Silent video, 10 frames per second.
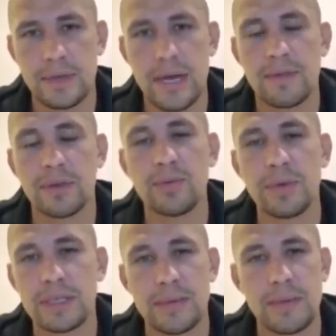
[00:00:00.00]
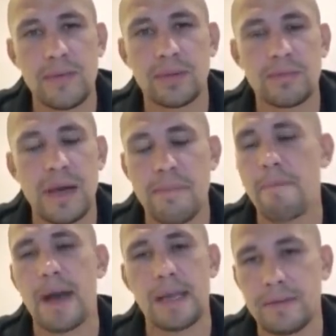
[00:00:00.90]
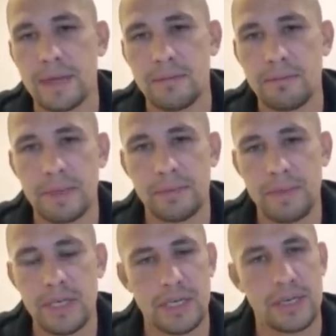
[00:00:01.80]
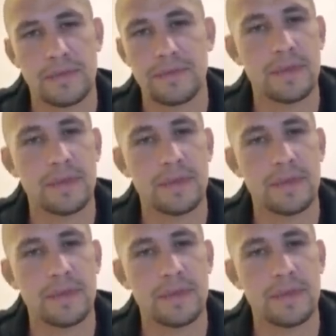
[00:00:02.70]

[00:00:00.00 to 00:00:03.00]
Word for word: Как вы думаете, там кого-то мы обманываем, подписчиков.